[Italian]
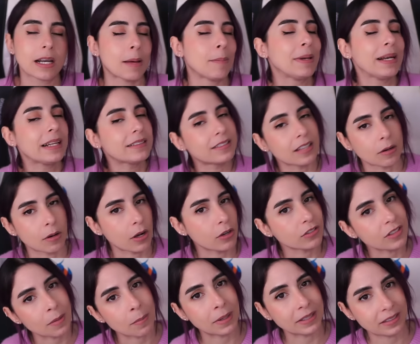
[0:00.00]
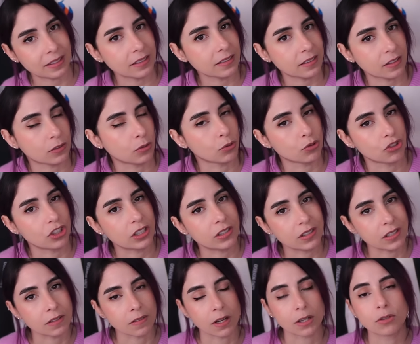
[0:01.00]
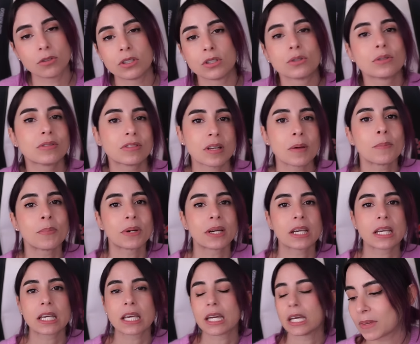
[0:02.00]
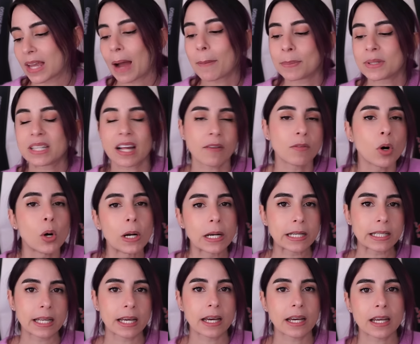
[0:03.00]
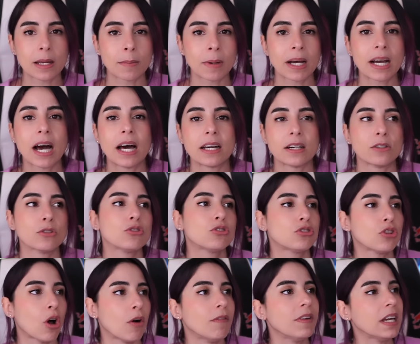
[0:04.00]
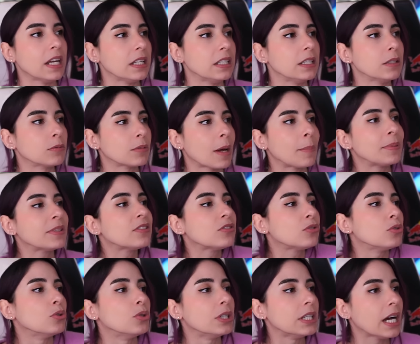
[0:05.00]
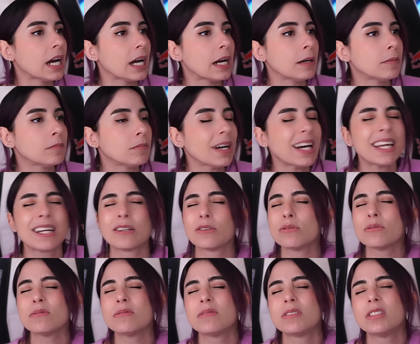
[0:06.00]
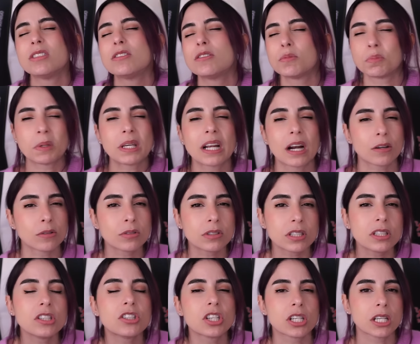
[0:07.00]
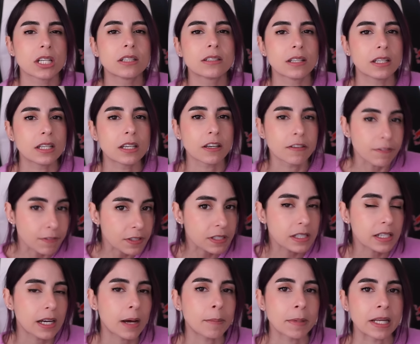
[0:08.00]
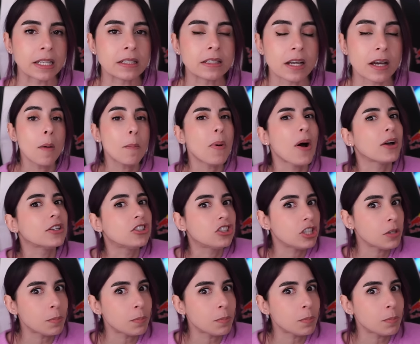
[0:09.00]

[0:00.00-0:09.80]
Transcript: La bellezza è una cosa abbastanza soggettiva, io dico sempre che capita a volte che magari, non so, vedi un una persona, magari non ti ispira, non ti dice niente di che fisicamente, poi ci